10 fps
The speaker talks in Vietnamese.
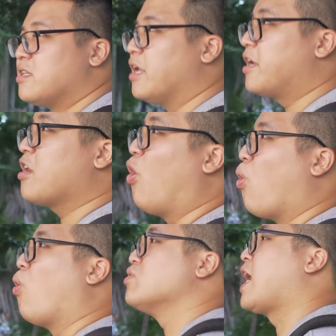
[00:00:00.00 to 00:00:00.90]
Đến khi đổ
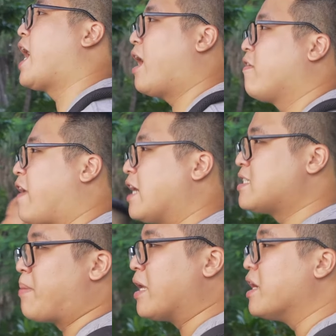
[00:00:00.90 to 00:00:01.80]
ra file
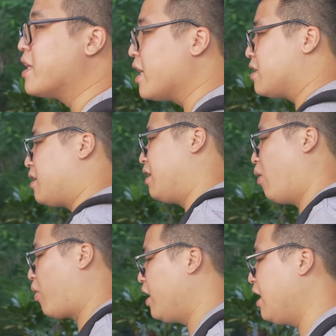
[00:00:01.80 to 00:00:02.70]
ra máy tính ấy thì
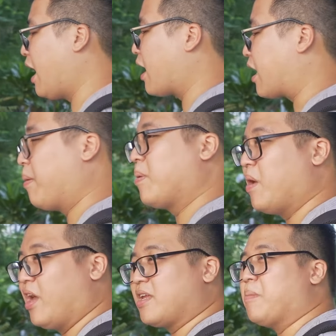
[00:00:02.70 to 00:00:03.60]
nhiều khi là cái
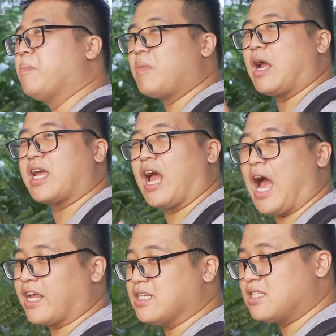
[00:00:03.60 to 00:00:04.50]
cái cái
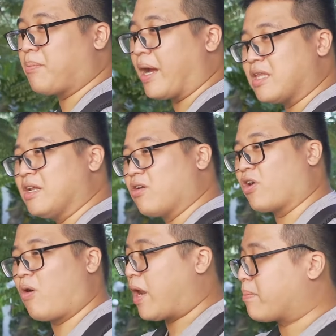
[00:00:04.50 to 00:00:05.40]
ảnh trên máy tính nó
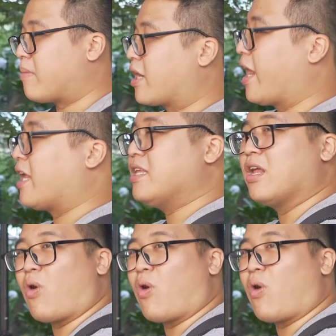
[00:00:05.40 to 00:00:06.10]
còn không đẹp bằng cái ảnh nhìn